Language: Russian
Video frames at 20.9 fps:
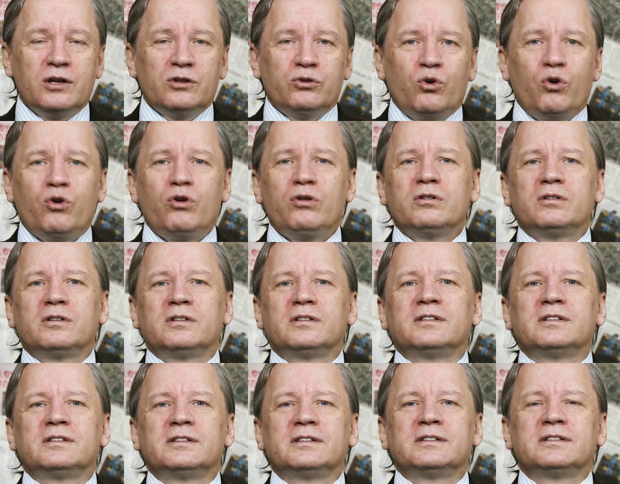Но
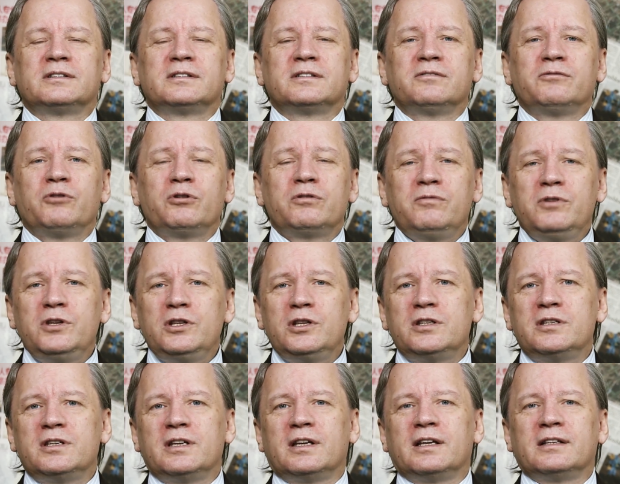вот
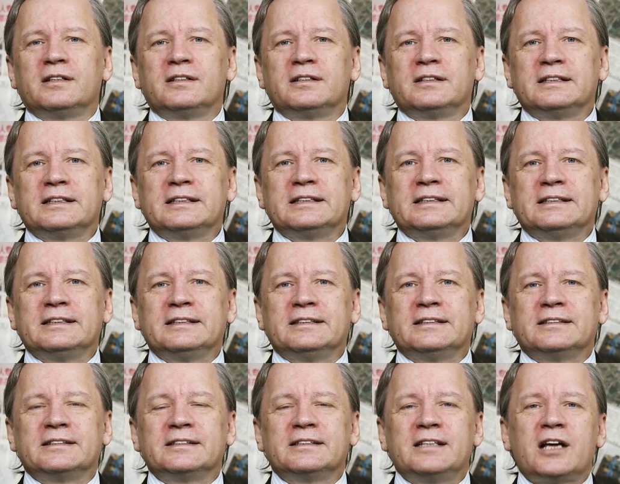видите,
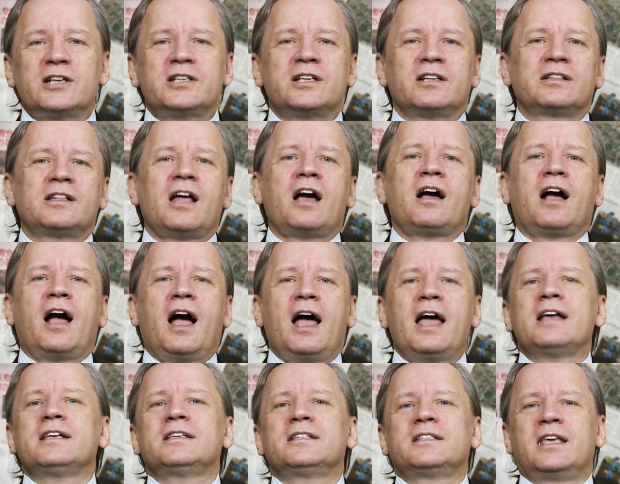даже
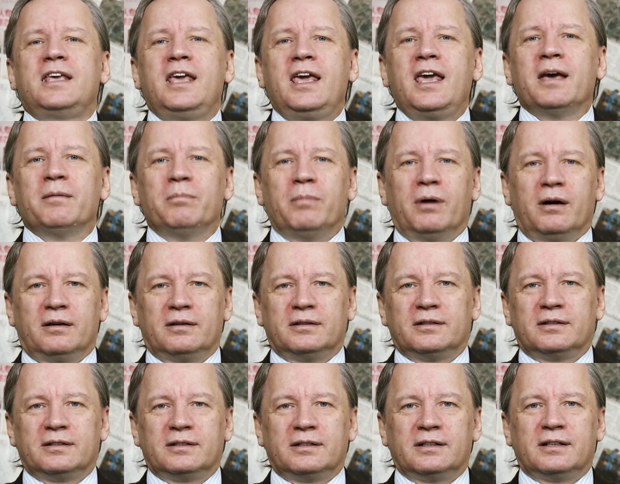такая схема
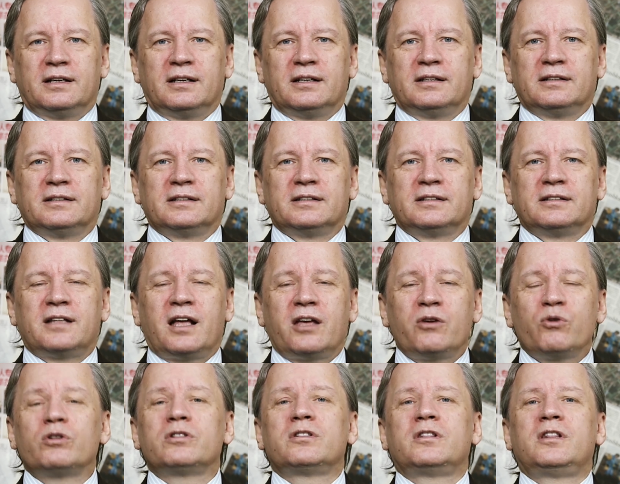
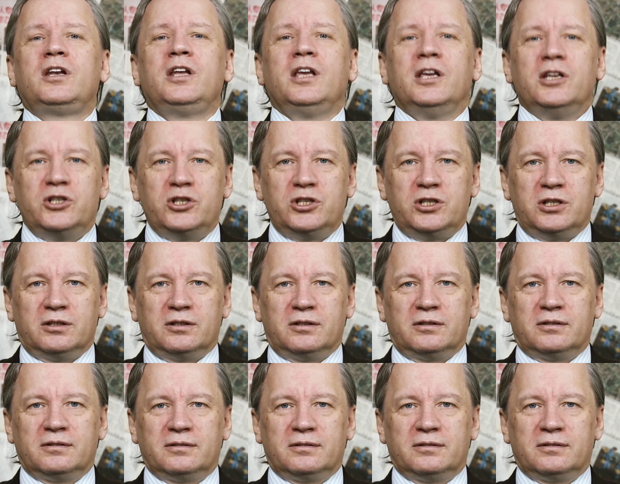дает трещины.